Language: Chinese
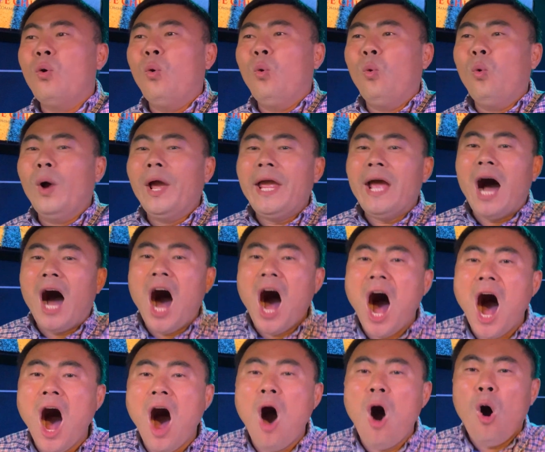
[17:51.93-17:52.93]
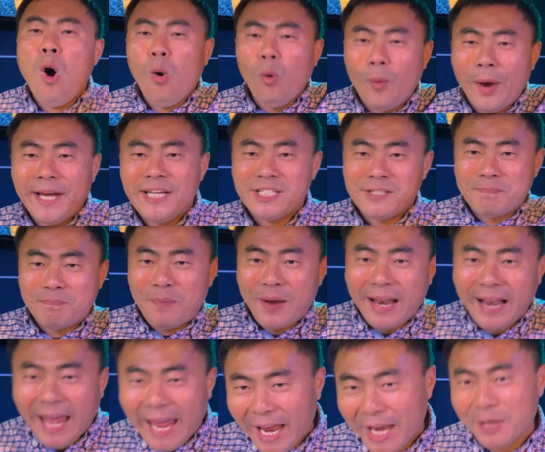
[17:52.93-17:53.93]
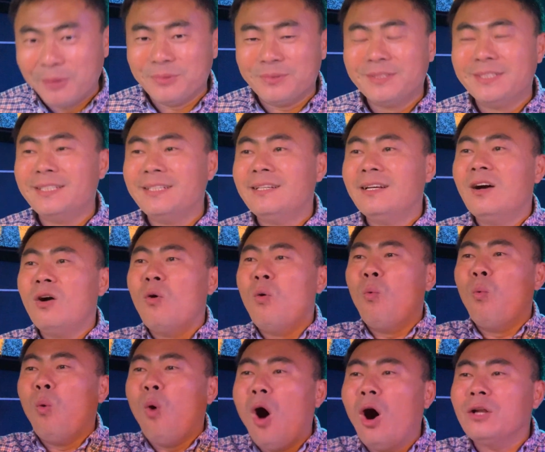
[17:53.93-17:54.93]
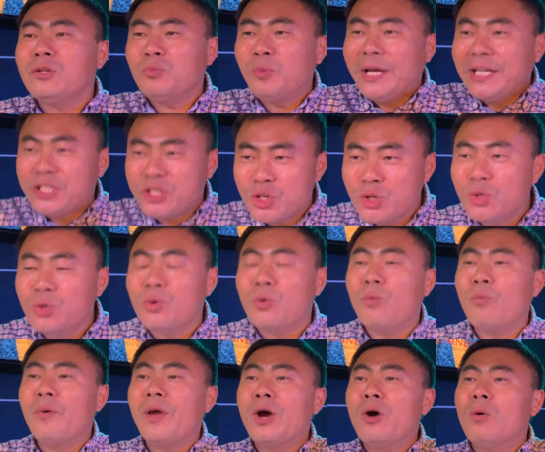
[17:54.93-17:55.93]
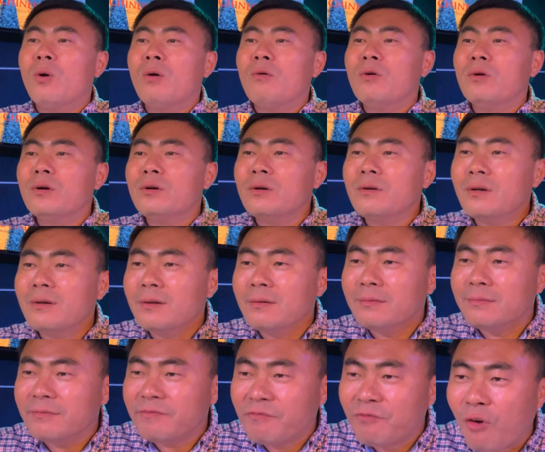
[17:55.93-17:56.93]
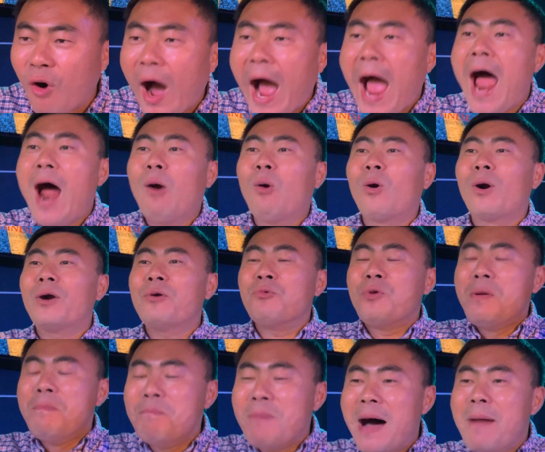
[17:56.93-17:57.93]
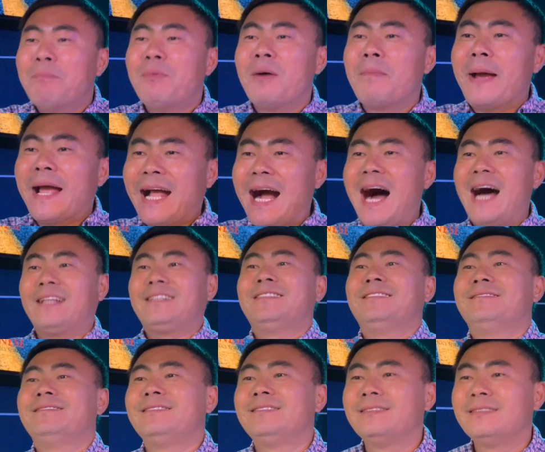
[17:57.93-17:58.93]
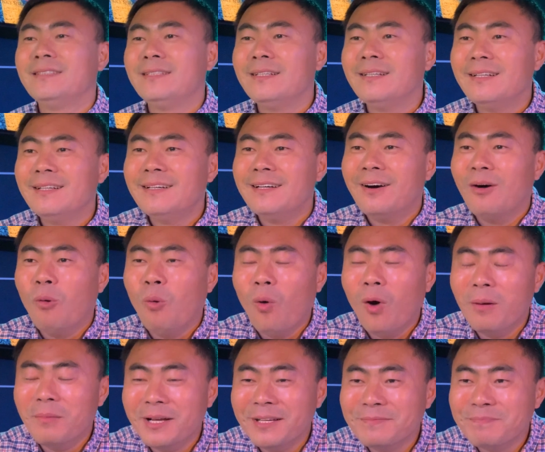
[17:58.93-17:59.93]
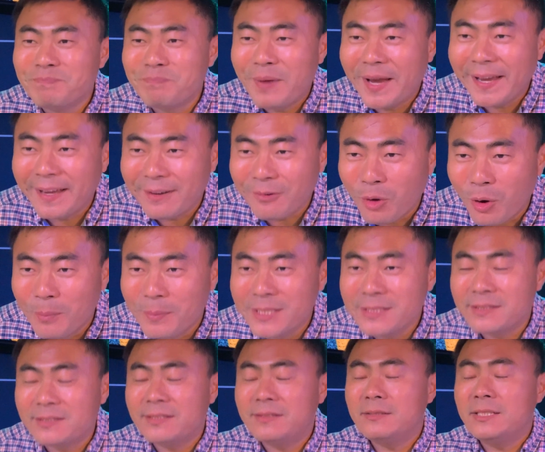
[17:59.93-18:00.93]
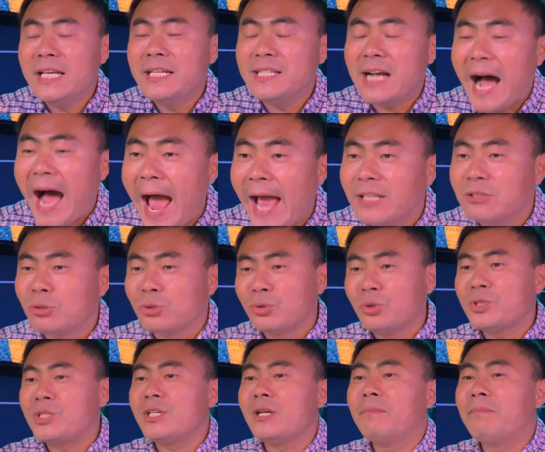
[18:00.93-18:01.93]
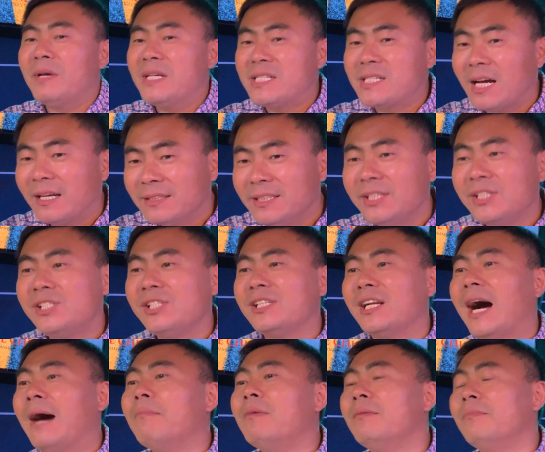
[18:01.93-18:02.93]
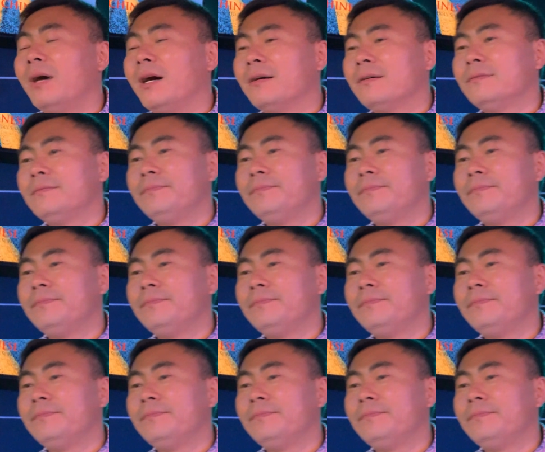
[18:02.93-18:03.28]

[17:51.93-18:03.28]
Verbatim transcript: We always believe what we do will forever remember by God。我们被我们因着爱所做的事情被上帝记着，阿门吗？